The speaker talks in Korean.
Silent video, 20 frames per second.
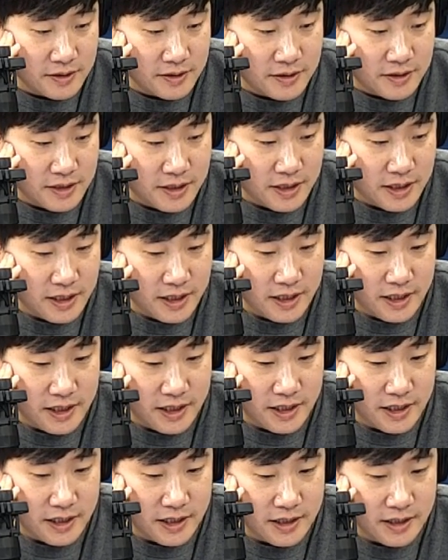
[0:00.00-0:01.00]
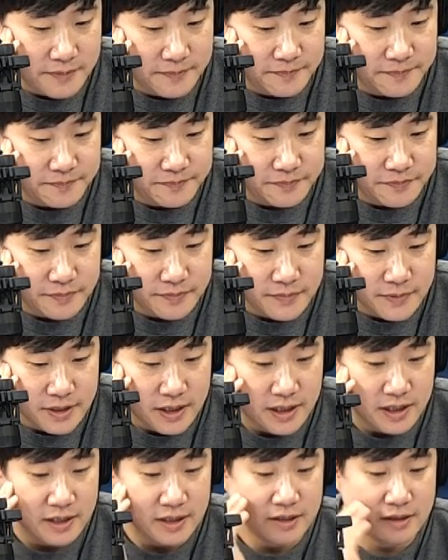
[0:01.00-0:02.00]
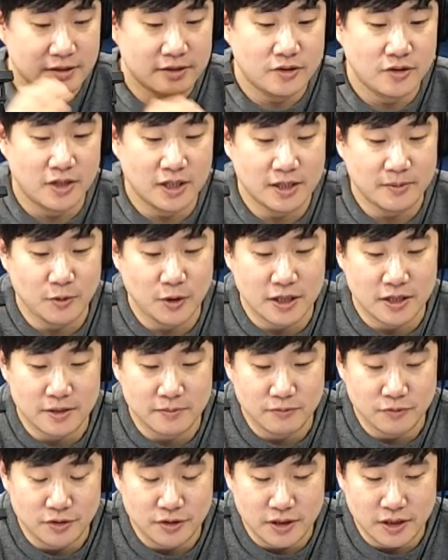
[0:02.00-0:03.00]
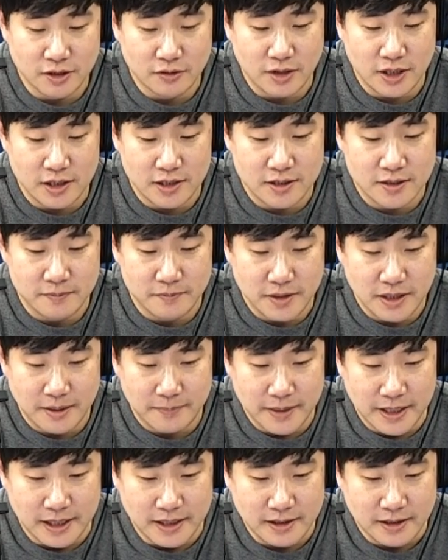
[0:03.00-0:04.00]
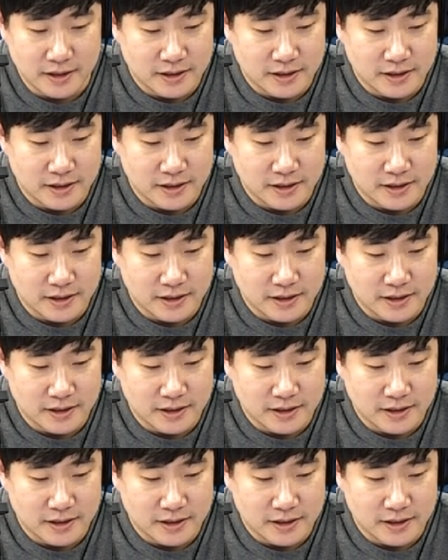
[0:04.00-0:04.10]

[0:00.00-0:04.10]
자, 어, 정확히 보내신 분들이 꽤 있습니다만,